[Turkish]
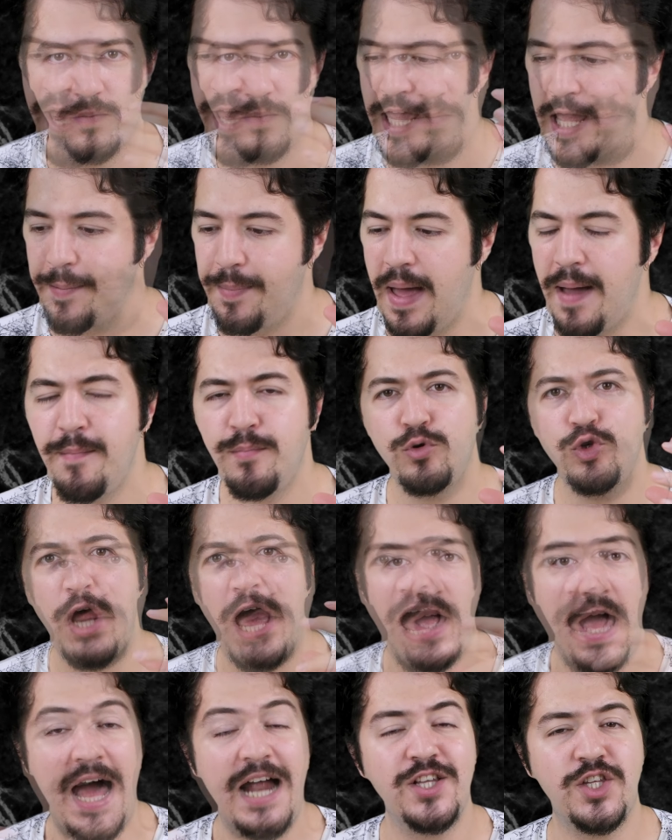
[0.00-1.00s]
Ya ben bunu
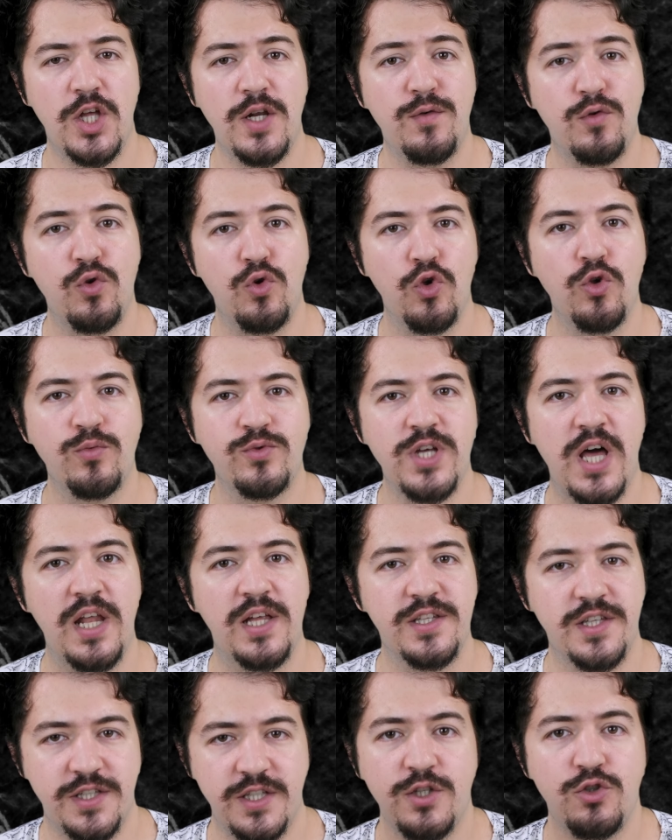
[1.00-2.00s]
her telefona uyum
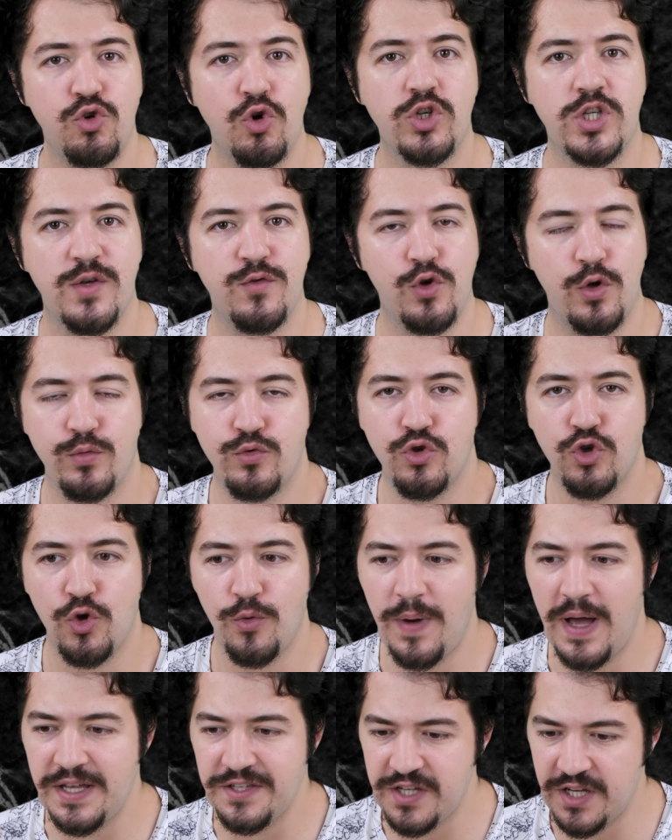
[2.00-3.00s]
sağladığı için çok seviyorum. Çünkü
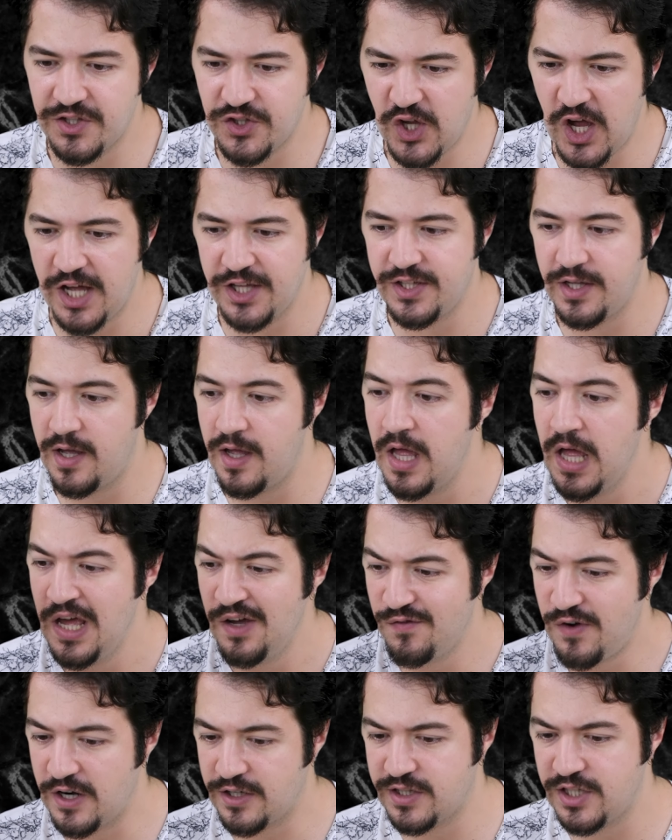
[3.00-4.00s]
bazen sahada
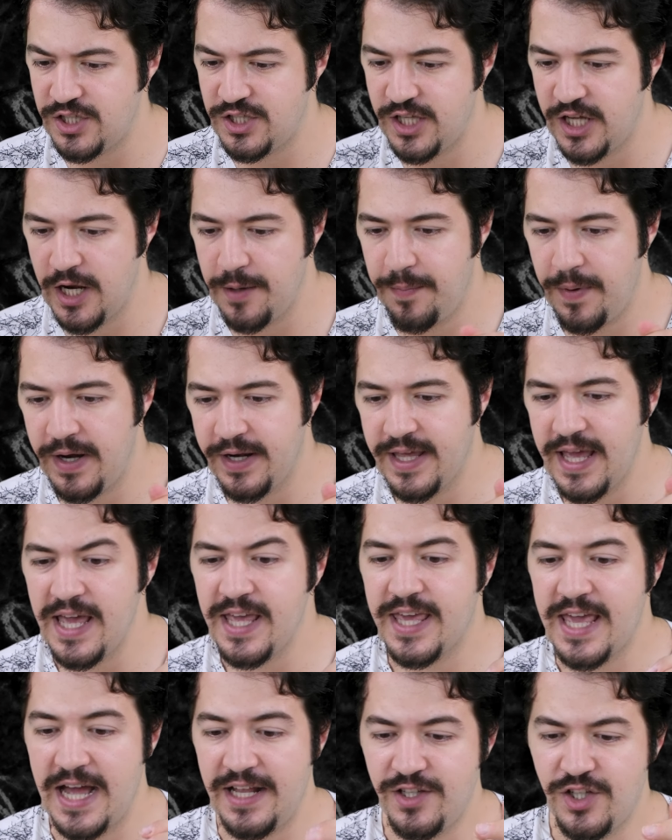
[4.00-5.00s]
farklı işler
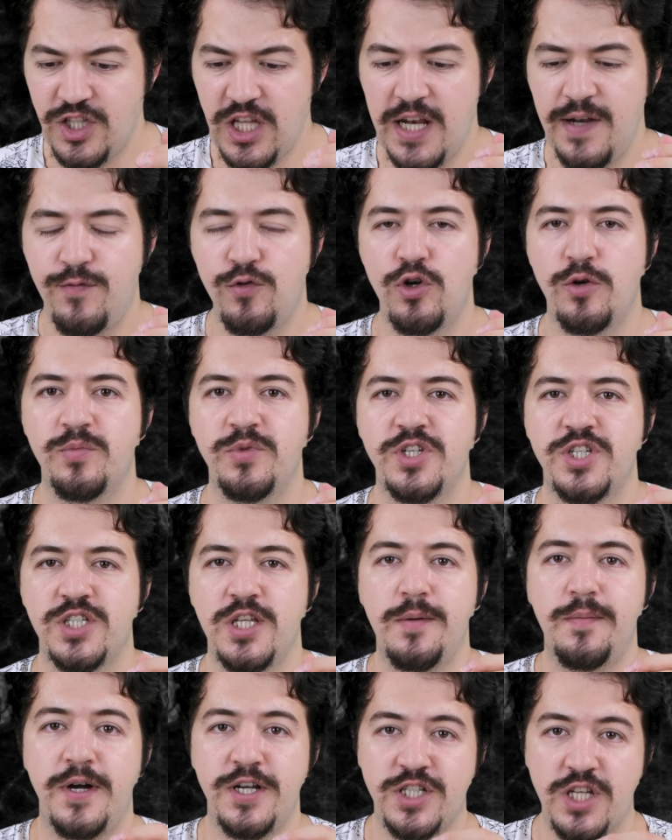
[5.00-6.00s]
yaparken kendi telefonum
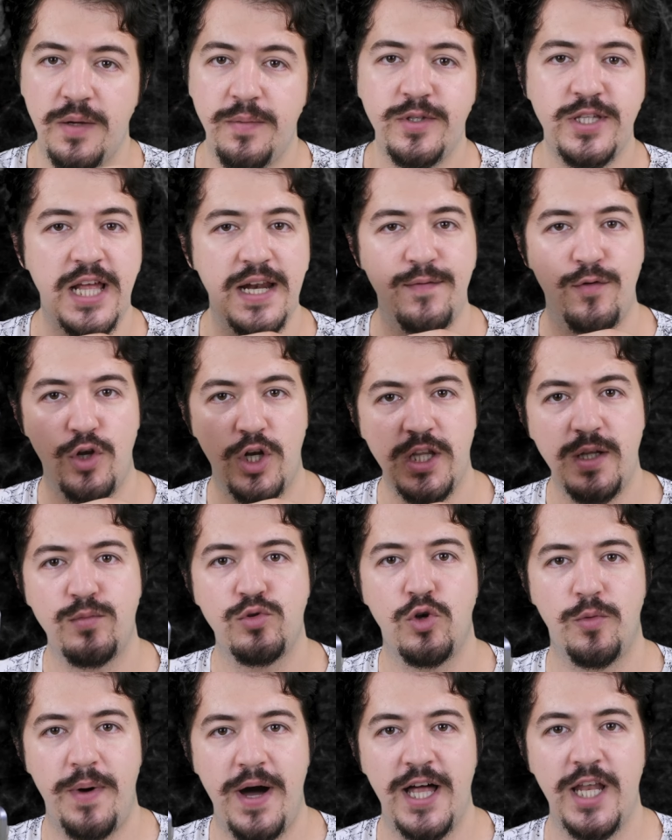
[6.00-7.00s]
dışında başka bir telefona da
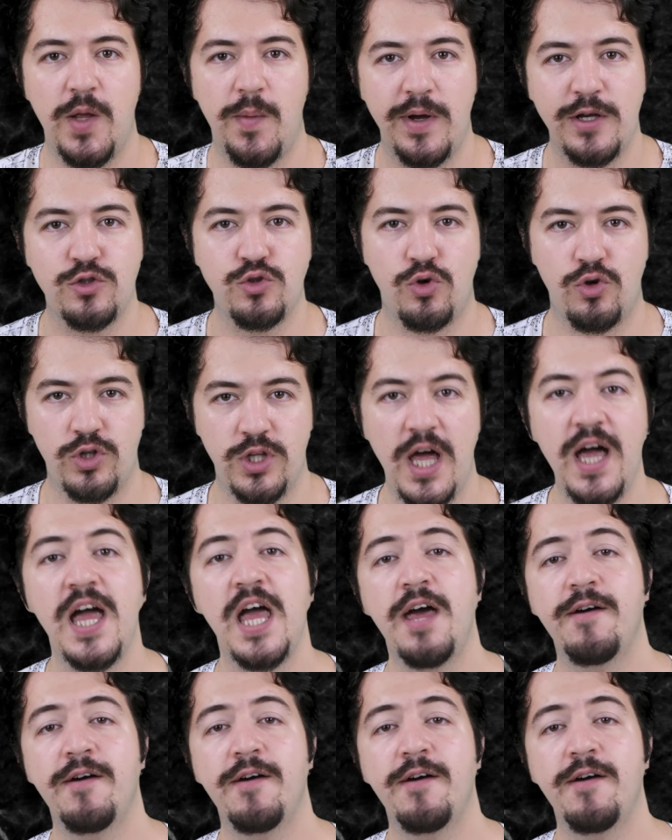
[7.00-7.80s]
bunu bağlamak zorunda